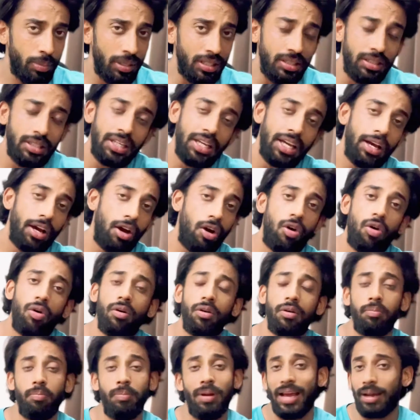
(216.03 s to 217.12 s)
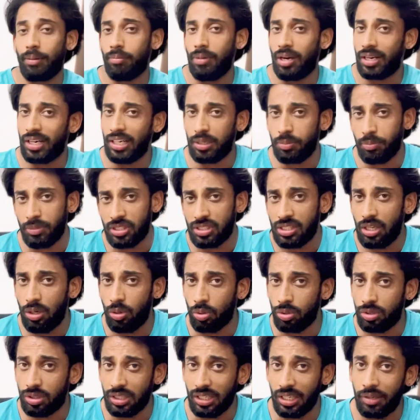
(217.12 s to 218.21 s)
बनती है और ब्लैक मार्केट में सेल
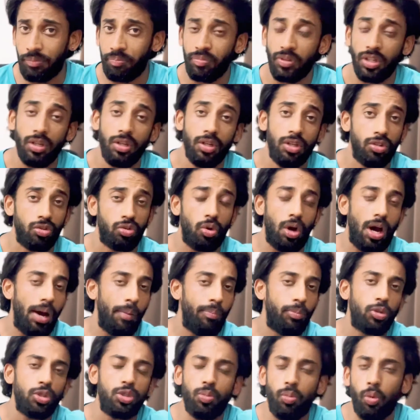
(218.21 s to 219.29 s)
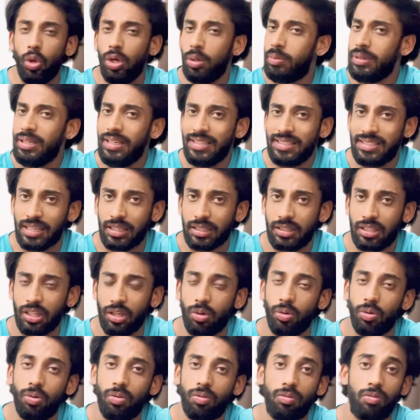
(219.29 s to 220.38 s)
होती है तो आप कुछ बोल भी नहीं सकते
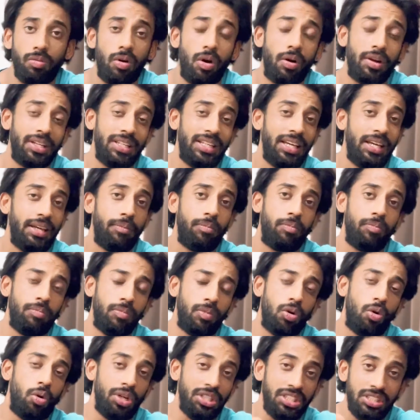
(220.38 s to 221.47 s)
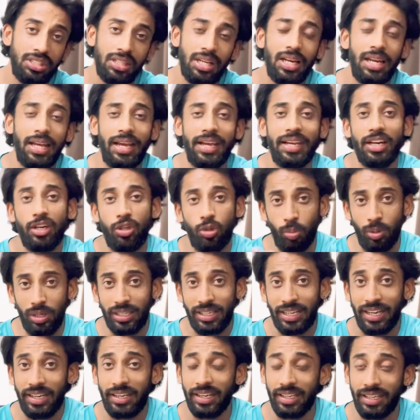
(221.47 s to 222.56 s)
हो और ये ओरिजिनल है या
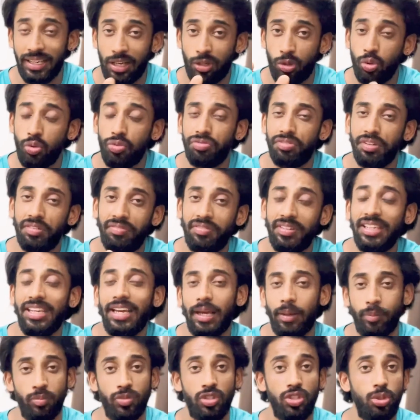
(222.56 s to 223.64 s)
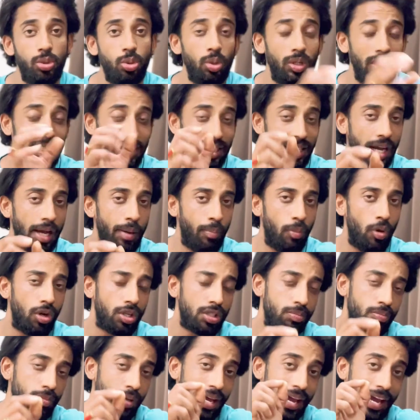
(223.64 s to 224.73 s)
डुप्लीकेट है या 250 फिफ्टी जो लिखा है
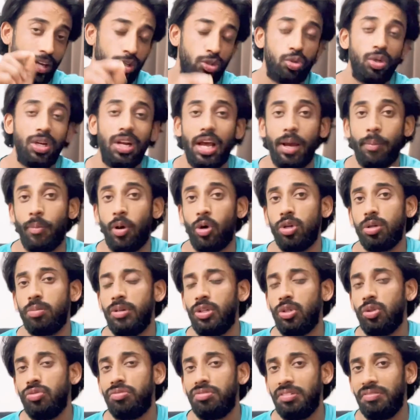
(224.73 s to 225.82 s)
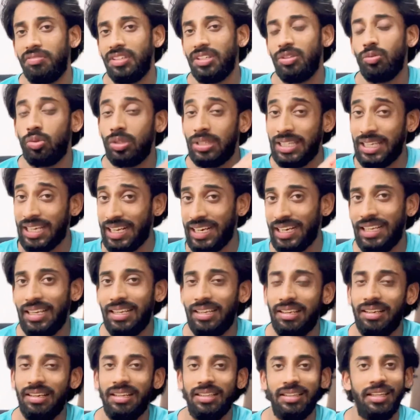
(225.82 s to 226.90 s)
बॉक्स में एक्चुअल अमाउंट में 250 वो दे रही है
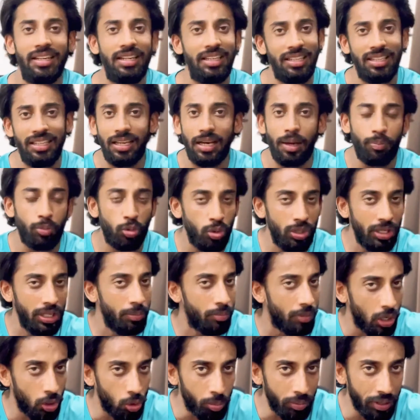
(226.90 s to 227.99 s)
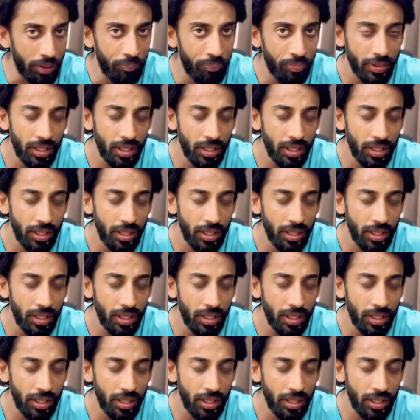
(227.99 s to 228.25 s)
कि नहीं दे रही ये आपको नहीं मालूम है